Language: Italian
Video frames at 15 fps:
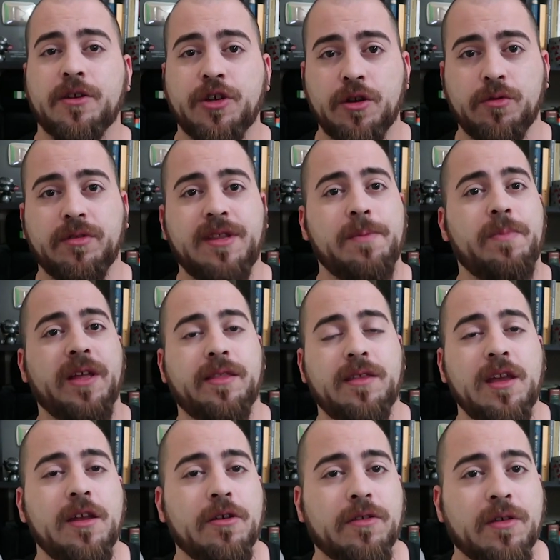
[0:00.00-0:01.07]
se hanno un
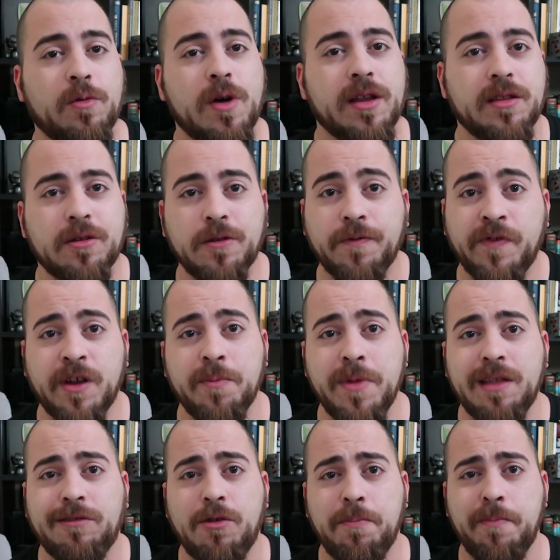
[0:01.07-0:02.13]
tablettino, se guardano il
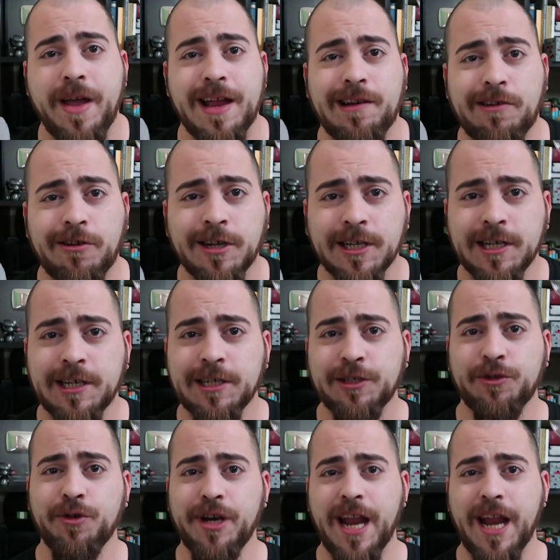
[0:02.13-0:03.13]
filmetto, bello, su